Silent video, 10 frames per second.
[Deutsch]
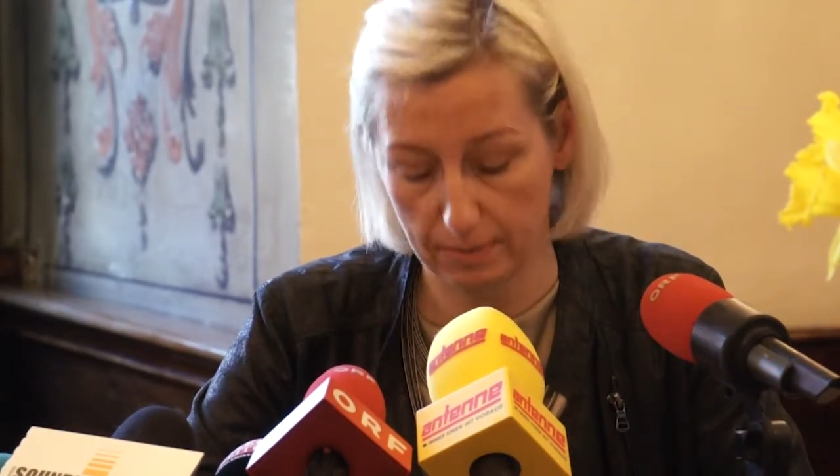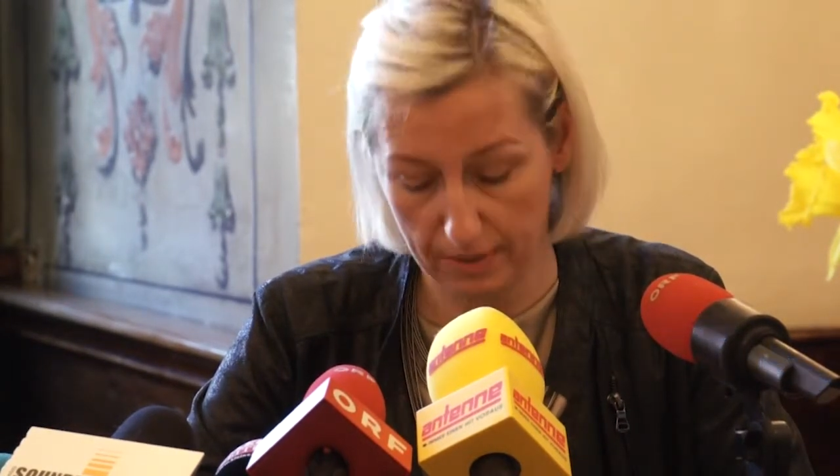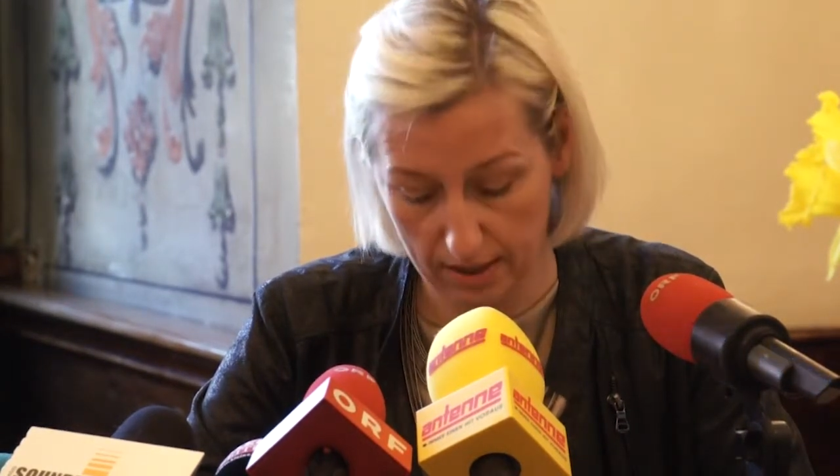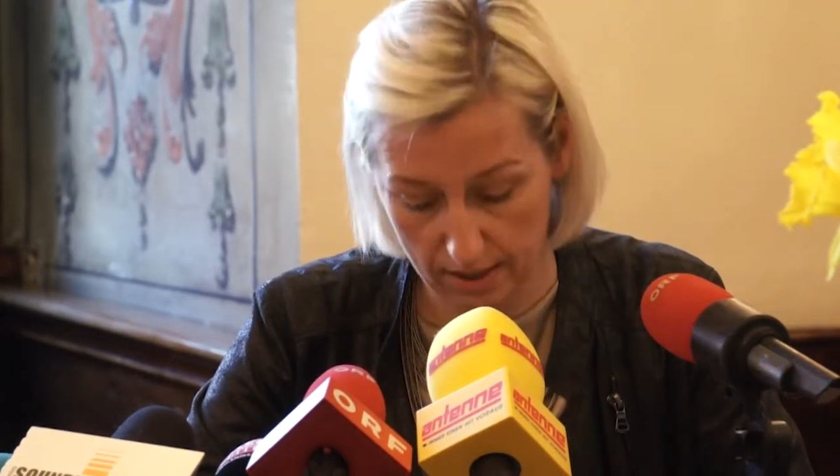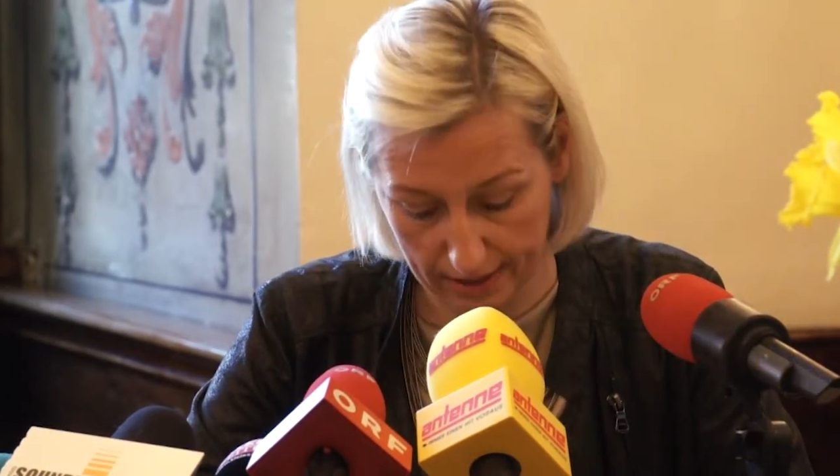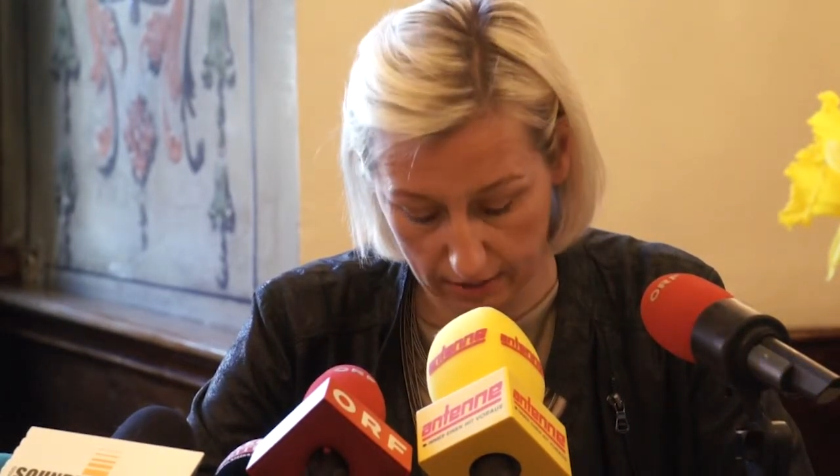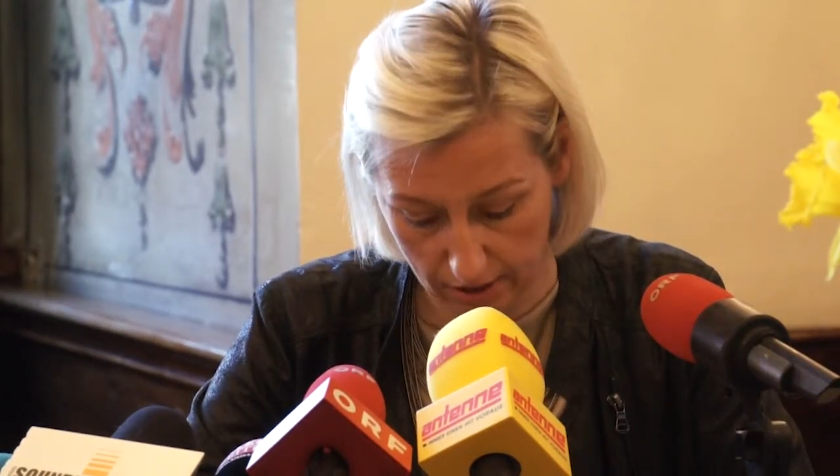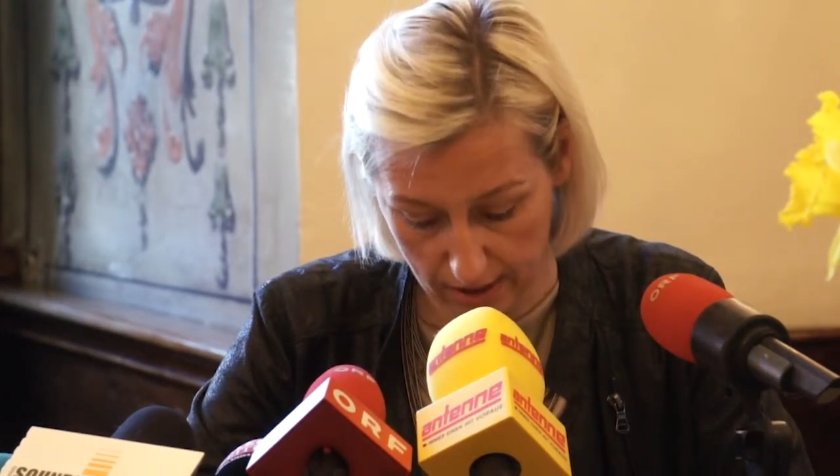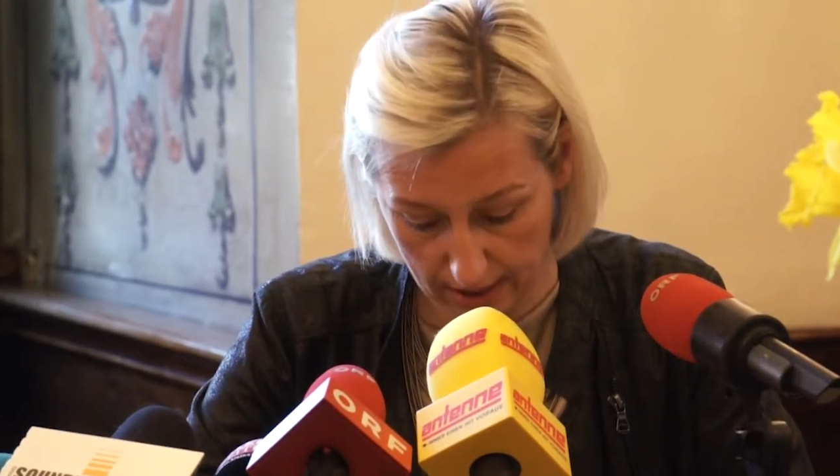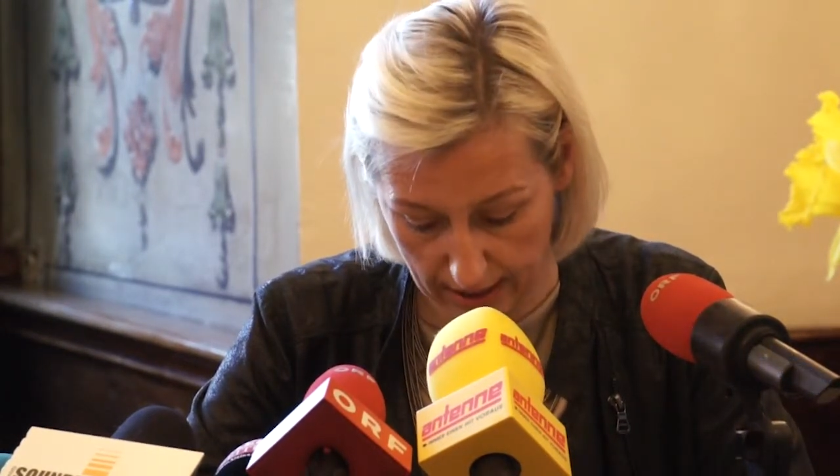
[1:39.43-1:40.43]
im Jahr
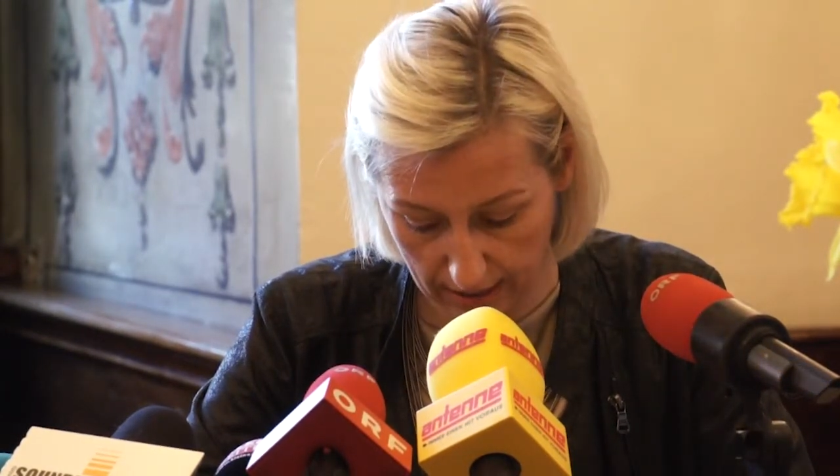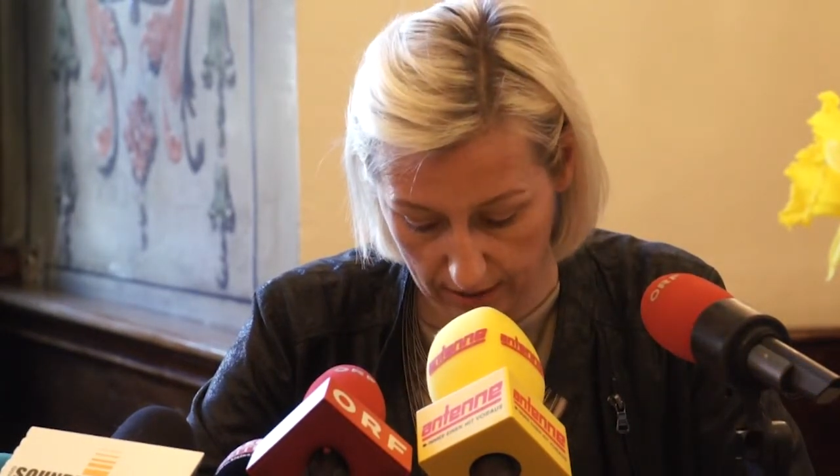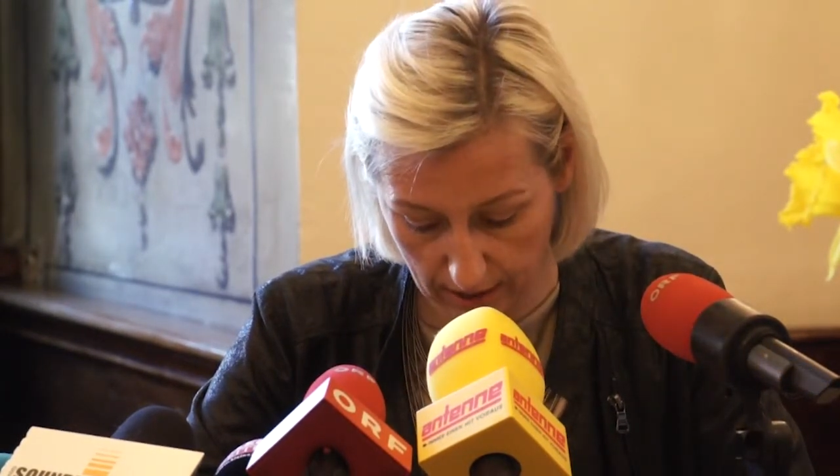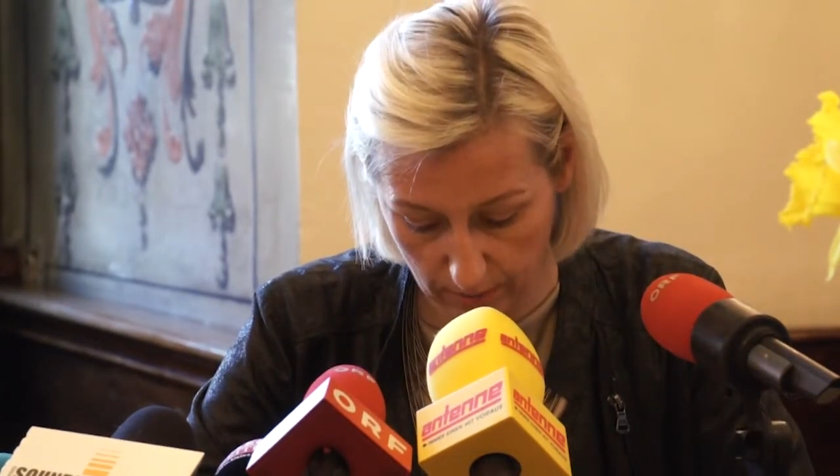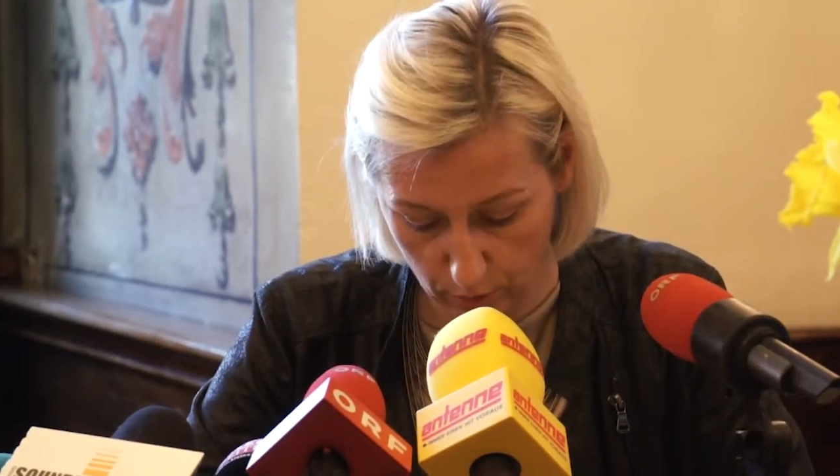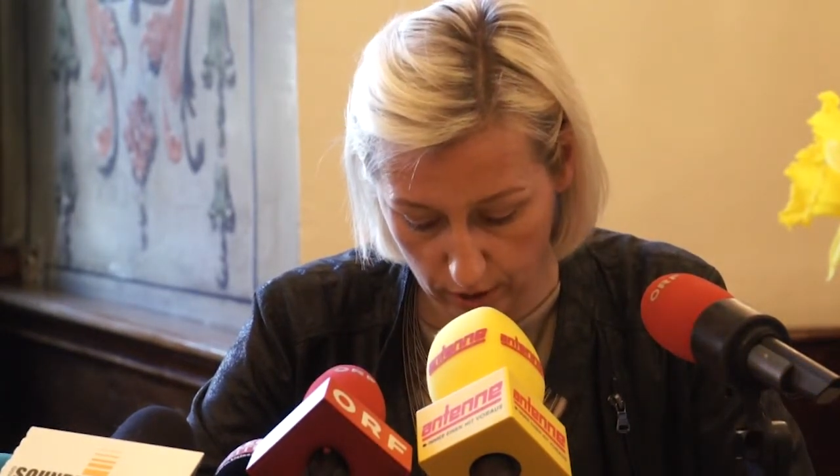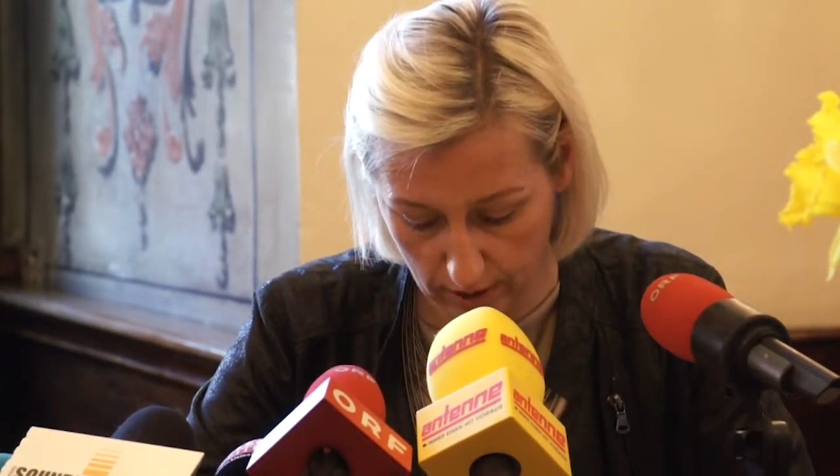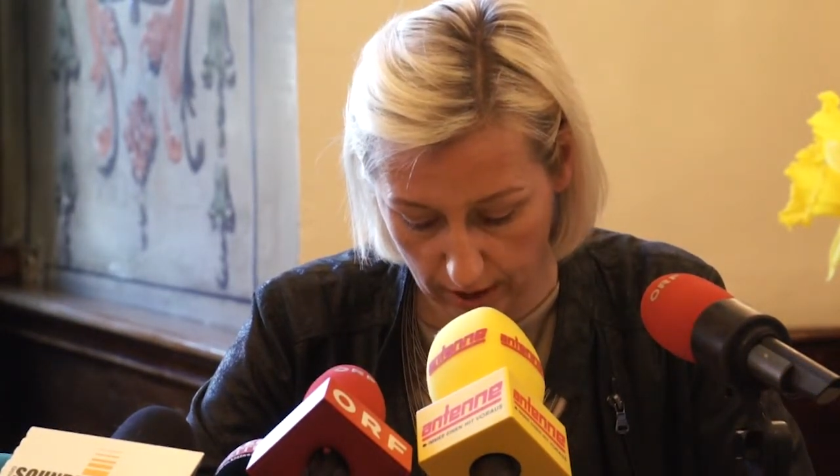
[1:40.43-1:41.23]
2010 die Geburt